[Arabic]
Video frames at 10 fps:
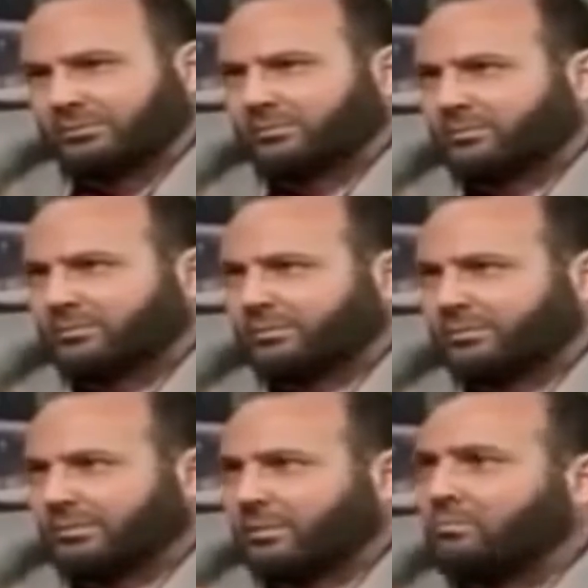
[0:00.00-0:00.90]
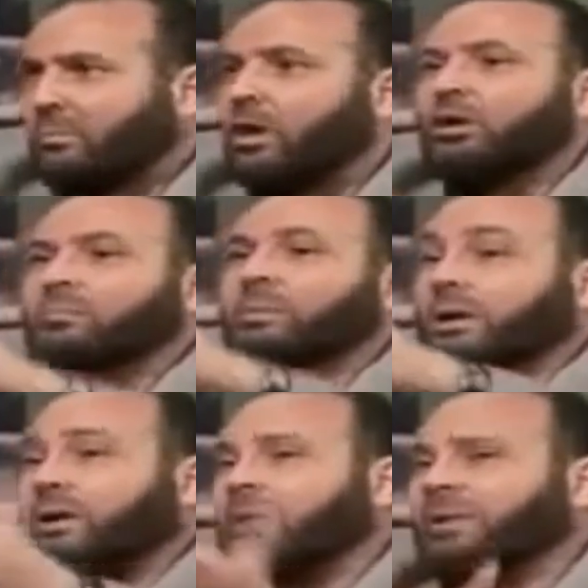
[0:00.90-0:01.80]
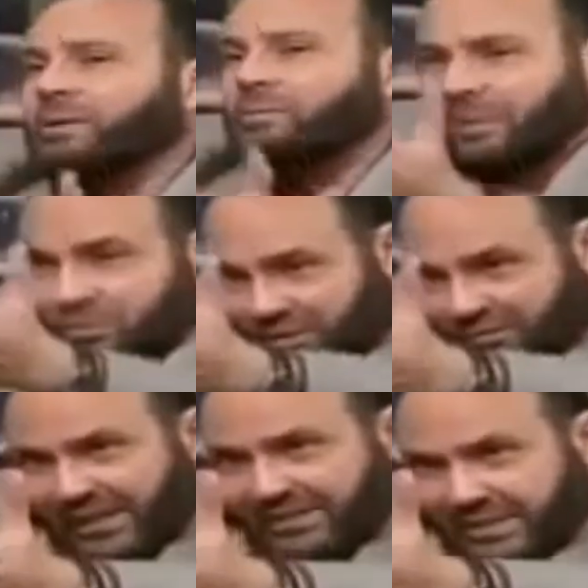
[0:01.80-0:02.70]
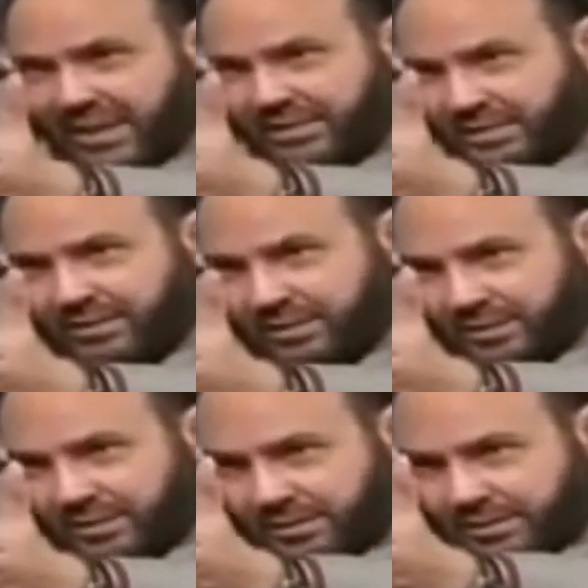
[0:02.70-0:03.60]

لا ما لازم يفضحي محمد ما هو بقى خليها بعد رمضان مش كان في حد جاي